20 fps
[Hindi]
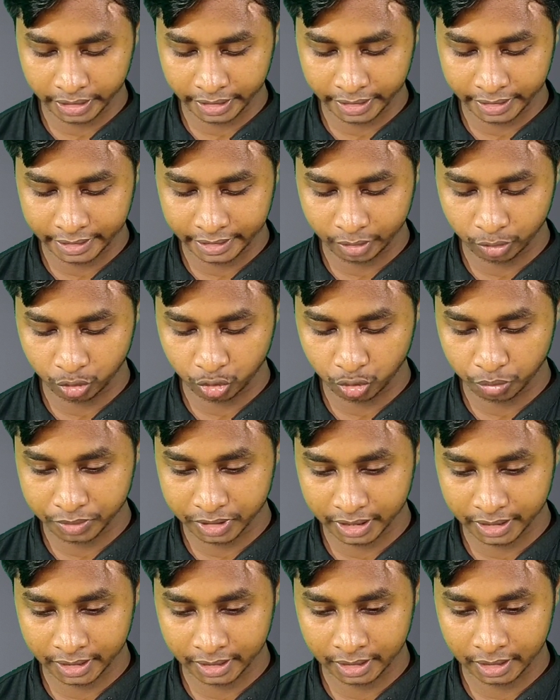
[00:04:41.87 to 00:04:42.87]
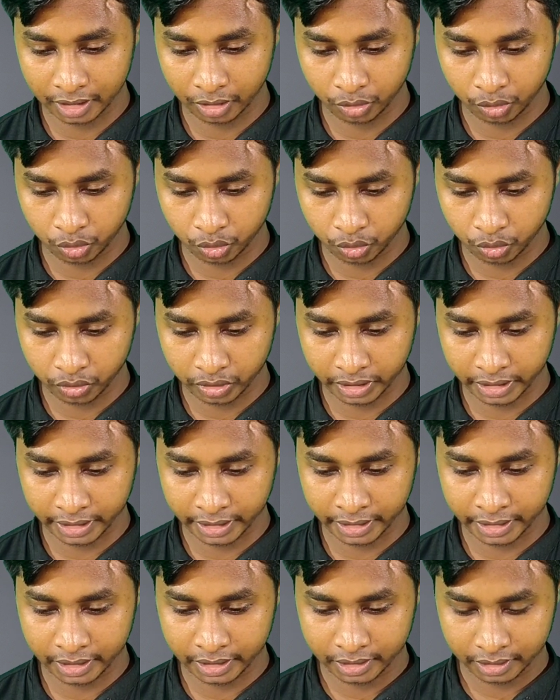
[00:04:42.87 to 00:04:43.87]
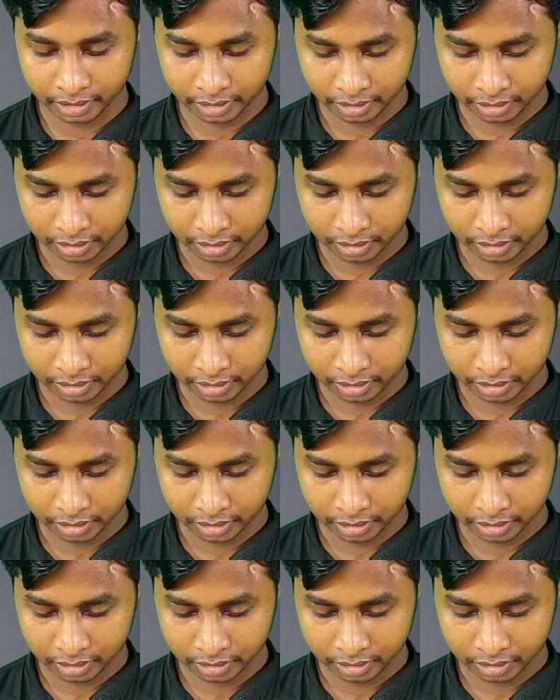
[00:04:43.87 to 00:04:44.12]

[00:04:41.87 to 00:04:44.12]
क्रिएट यूट्यूब चैनल हाउ टू क्रिएट